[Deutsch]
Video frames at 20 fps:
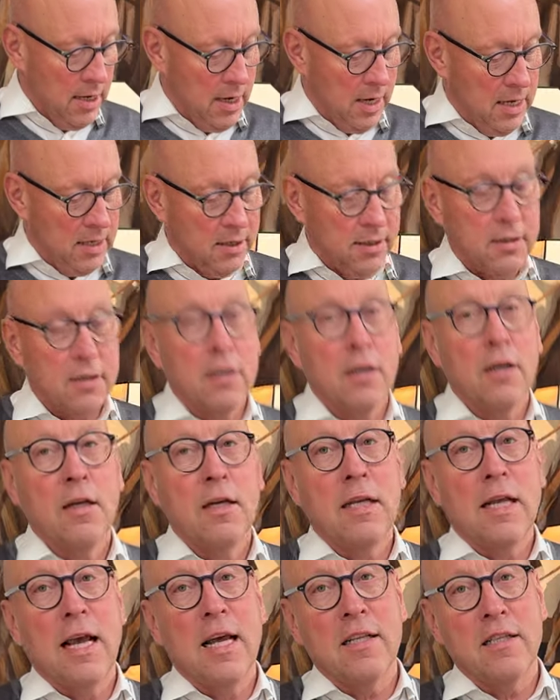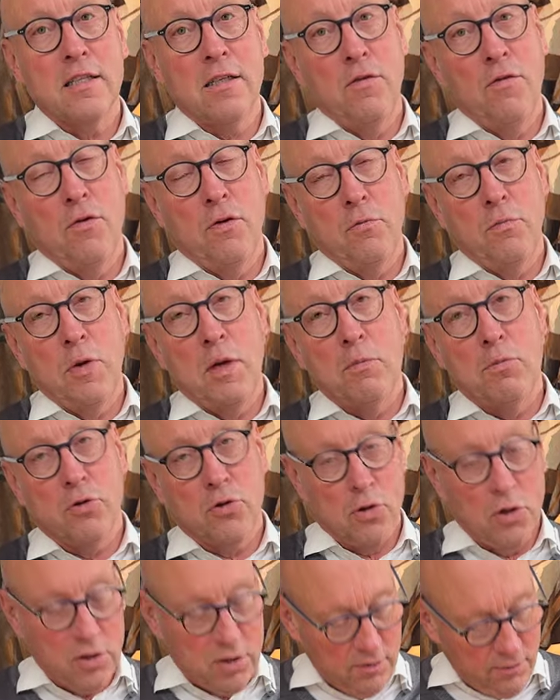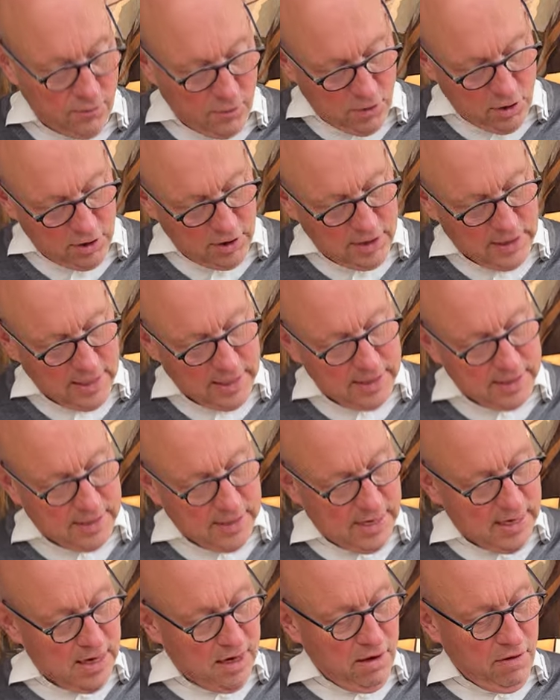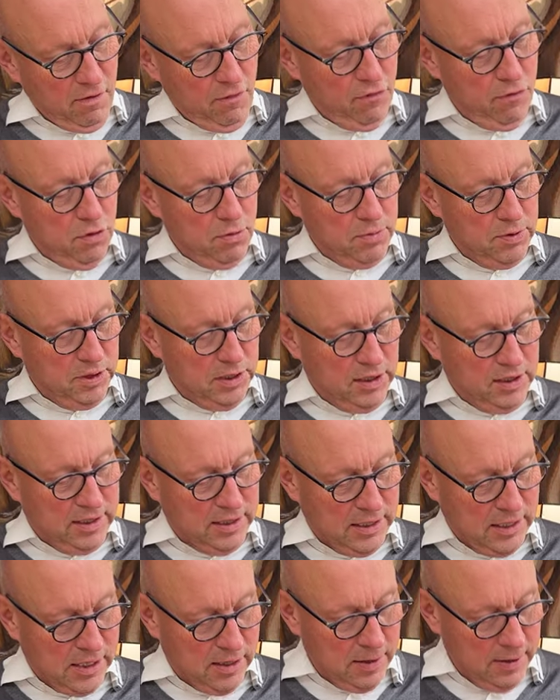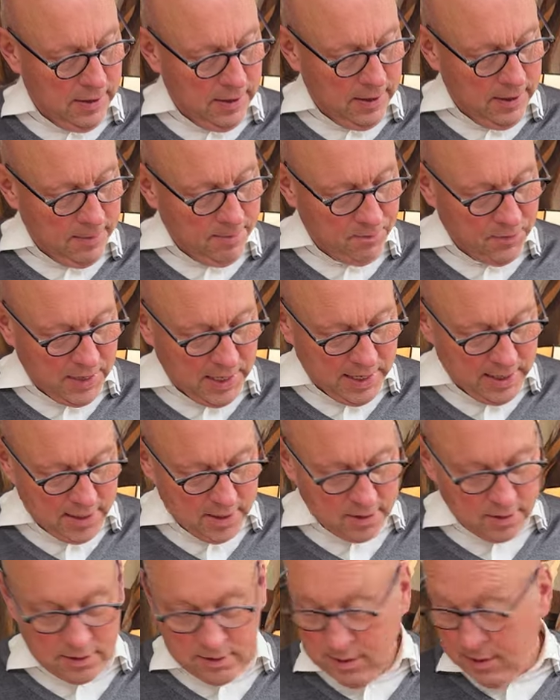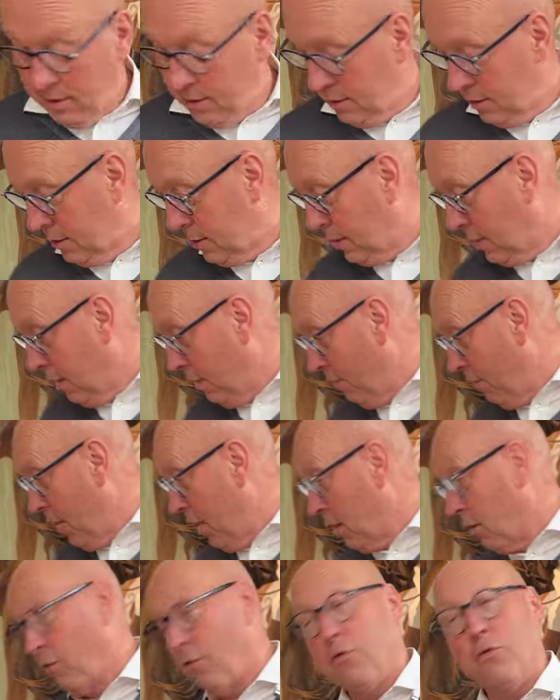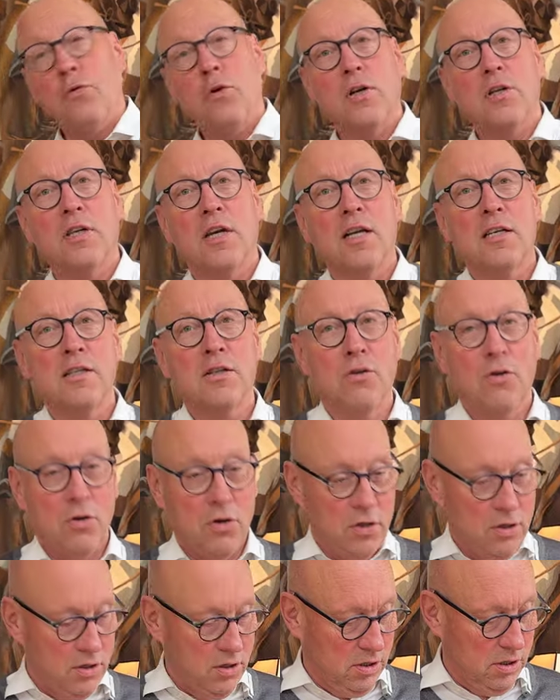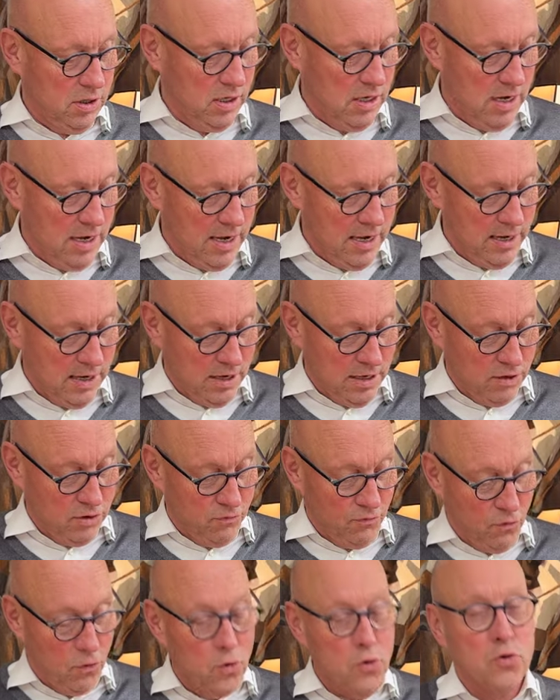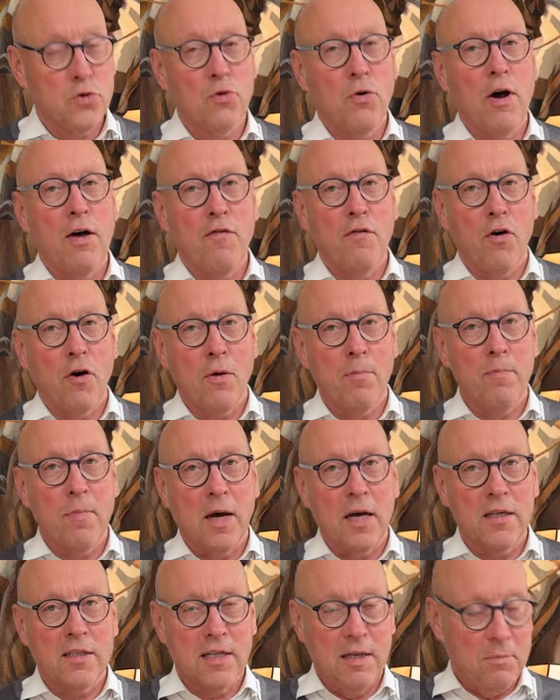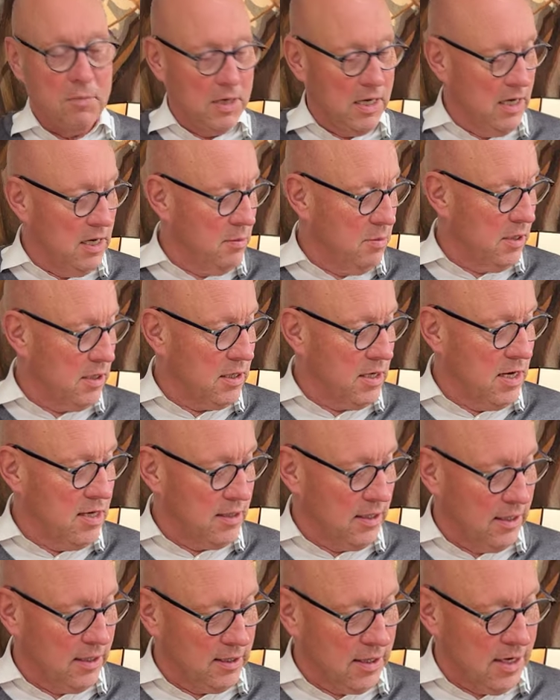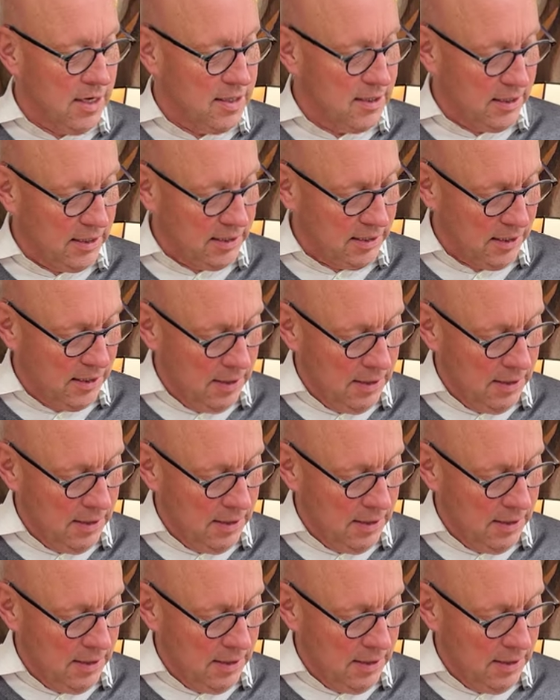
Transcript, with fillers: ist jetzt von mir beschossen worden, denn der Vorbesitzer der dieses Gewehr geführt hat und wohl so erworben hat im Kaliber 30-30,